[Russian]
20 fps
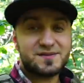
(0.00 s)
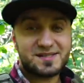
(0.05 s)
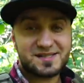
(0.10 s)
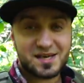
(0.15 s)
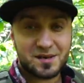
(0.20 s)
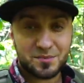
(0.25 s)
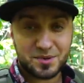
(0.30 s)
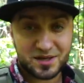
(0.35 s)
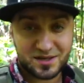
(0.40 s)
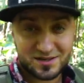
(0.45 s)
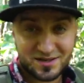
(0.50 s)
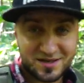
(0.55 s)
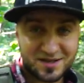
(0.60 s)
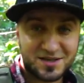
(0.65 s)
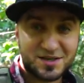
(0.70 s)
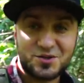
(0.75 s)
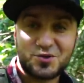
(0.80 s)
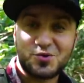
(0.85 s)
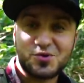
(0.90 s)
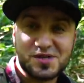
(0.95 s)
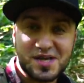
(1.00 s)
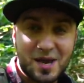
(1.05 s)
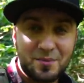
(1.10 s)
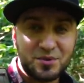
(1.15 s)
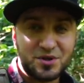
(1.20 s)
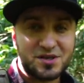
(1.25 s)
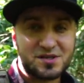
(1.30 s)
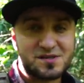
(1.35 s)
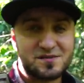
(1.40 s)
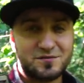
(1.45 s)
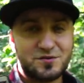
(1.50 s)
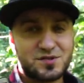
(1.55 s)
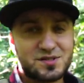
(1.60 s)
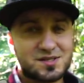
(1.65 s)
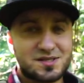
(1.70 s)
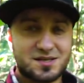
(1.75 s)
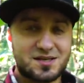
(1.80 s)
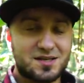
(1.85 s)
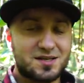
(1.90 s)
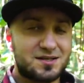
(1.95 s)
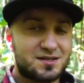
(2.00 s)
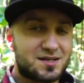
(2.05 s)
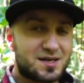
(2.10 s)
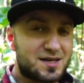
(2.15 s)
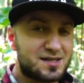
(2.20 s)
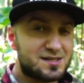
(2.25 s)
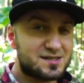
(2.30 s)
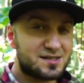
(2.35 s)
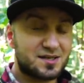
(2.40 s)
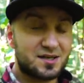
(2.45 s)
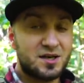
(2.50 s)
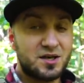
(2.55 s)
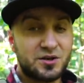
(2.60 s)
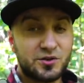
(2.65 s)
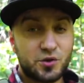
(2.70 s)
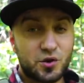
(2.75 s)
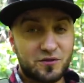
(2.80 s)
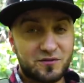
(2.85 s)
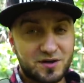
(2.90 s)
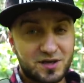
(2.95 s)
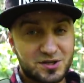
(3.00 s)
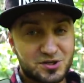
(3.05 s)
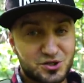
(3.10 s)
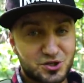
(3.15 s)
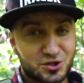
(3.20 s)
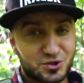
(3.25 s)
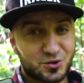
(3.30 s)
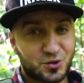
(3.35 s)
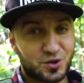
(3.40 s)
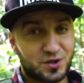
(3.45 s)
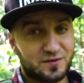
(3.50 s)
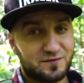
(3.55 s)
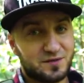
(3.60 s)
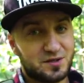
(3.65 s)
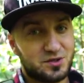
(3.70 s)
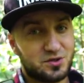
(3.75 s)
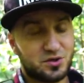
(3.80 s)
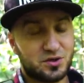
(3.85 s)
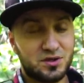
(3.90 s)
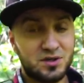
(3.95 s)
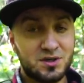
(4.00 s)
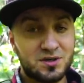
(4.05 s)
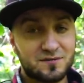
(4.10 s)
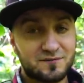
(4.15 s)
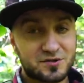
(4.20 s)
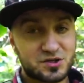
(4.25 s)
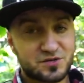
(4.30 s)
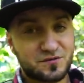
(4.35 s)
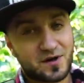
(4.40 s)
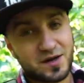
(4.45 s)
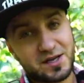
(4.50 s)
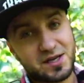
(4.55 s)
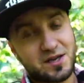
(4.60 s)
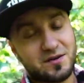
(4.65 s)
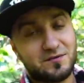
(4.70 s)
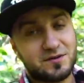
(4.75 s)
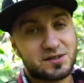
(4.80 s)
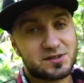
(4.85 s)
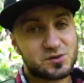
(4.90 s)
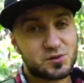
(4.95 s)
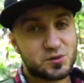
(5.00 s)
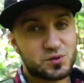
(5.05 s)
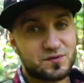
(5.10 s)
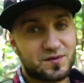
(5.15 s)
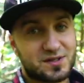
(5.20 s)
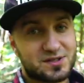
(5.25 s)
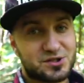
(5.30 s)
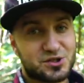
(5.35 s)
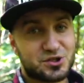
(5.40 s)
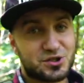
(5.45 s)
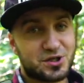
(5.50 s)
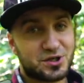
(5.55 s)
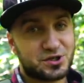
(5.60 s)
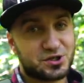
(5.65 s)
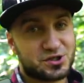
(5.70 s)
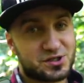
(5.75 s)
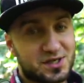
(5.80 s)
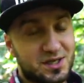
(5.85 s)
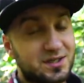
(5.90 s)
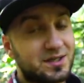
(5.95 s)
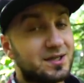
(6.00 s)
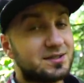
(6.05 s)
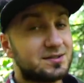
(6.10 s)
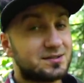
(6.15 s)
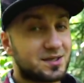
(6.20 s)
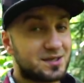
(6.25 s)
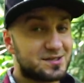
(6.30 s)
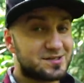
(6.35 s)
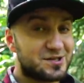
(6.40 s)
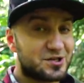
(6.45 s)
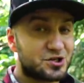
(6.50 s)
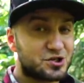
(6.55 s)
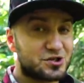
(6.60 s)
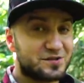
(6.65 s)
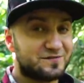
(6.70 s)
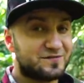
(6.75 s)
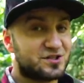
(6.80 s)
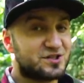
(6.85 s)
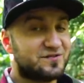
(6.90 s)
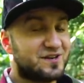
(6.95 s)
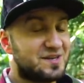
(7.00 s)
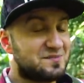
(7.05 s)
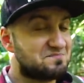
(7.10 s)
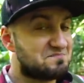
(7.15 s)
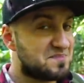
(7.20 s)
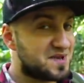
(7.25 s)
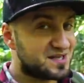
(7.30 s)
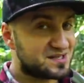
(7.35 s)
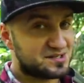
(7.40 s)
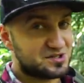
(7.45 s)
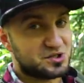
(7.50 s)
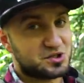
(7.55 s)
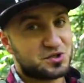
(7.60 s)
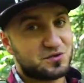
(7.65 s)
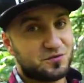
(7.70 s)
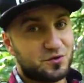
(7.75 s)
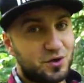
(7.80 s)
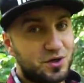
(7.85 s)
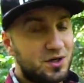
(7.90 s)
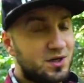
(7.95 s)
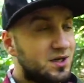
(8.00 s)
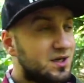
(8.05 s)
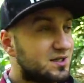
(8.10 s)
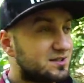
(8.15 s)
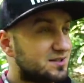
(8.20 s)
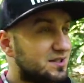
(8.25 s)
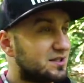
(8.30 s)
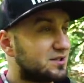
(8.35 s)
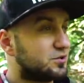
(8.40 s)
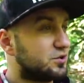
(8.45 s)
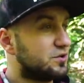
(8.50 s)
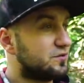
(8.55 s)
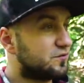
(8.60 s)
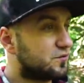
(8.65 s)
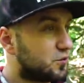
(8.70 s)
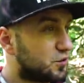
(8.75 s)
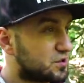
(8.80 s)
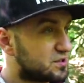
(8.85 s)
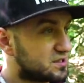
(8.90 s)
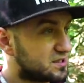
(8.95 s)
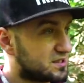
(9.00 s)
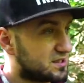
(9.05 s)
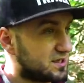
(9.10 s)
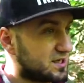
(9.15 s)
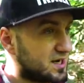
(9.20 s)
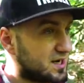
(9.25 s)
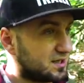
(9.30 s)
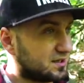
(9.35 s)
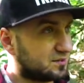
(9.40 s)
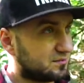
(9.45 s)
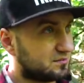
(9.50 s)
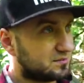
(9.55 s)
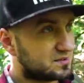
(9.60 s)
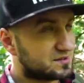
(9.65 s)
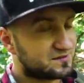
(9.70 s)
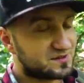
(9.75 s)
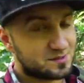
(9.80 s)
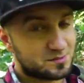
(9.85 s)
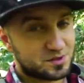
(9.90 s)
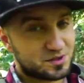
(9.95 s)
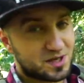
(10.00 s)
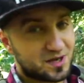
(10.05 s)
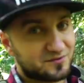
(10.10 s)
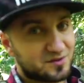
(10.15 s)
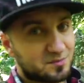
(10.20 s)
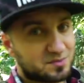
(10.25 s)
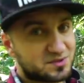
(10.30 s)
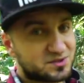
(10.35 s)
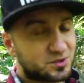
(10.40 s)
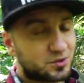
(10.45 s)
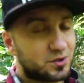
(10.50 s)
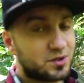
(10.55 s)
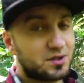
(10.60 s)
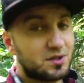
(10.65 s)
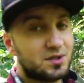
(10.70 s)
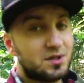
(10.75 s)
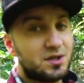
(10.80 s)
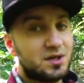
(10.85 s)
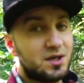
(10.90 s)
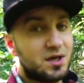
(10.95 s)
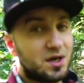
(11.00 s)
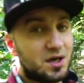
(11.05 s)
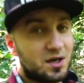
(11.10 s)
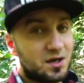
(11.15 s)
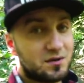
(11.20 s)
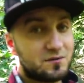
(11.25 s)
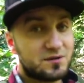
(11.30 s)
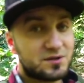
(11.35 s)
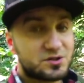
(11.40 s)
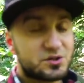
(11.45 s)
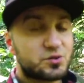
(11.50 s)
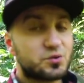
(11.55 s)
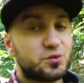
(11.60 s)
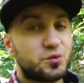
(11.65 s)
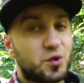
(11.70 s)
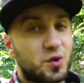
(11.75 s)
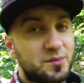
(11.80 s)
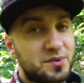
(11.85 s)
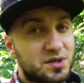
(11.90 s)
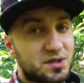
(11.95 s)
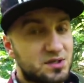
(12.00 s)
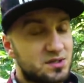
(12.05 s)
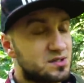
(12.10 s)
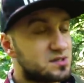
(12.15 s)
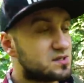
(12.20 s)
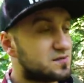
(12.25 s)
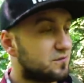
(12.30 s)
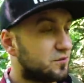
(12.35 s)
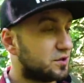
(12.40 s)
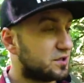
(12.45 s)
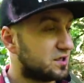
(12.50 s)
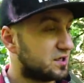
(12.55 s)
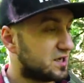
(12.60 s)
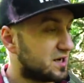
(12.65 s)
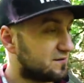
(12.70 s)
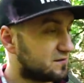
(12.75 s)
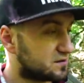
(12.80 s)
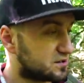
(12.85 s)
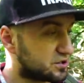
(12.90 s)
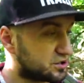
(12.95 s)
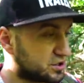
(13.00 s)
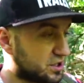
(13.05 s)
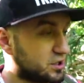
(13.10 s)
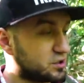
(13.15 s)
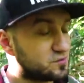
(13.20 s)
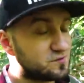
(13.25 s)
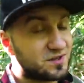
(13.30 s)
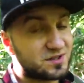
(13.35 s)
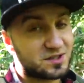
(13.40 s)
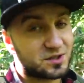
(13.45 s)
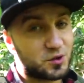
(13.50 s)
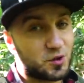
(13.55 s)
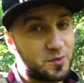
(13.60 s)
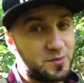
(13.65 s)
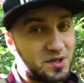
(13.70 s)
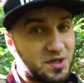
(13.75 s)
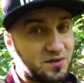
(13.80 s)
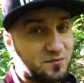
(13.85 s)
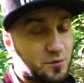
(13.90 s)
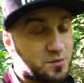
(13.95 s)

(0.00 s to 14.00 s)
Всем привет, дорогие друзья, меня зовут Сергей Трейсер. Новое очередное видео «Выживание в лесу, 24 часа». На этот раз я решил выживать без ничего. Кстати, кто не в курсе, я там совсем недавно построил э, в лесу домик, и сегодня я возвращаюсь в этот домик.